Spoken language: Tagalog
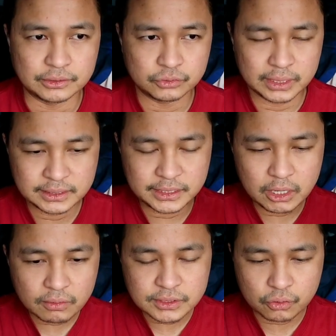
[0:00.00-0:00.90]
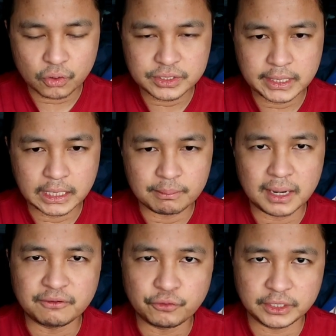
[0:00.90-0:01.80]
So nagstay ako sa kotse ng
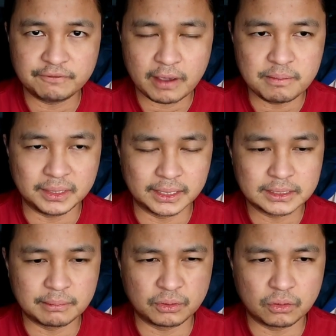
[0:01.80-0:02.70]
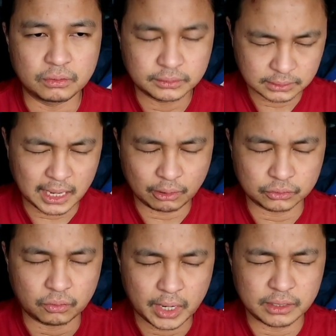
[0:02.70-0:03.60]
mga 45 minutes. Sabi ko, kaya ko
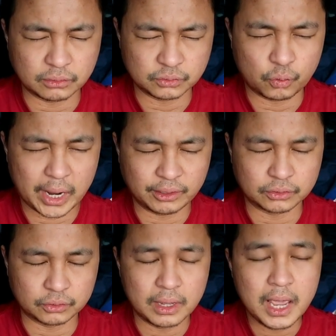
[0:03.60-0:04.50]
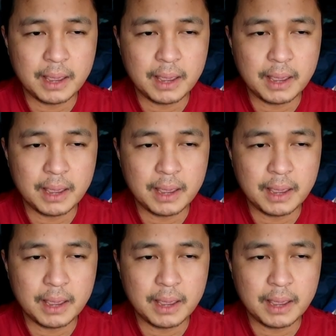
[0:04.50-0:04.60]
to, kaya ko to, kaya ko to.